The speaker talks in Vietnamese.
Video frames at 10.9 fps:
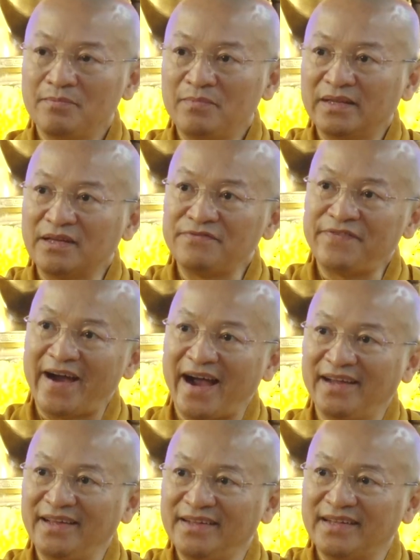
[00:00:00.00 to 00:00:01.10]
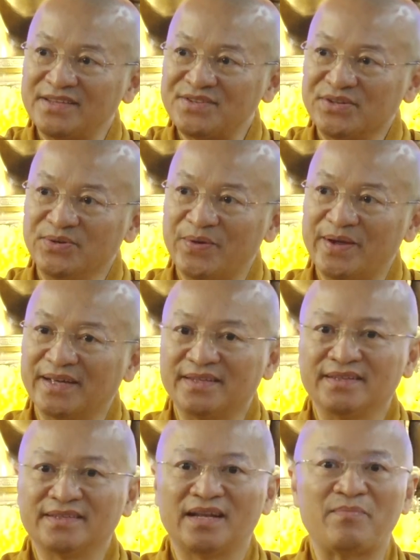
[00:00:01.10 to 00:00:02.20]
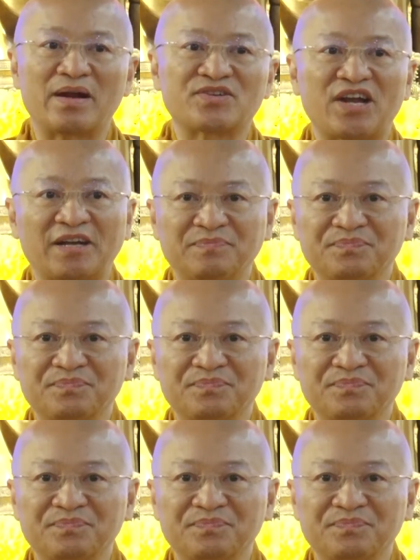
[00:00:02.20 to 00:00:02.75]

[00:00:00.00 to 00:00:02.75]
bên tay phải á, là chữ nguyệt tức là mặt trăng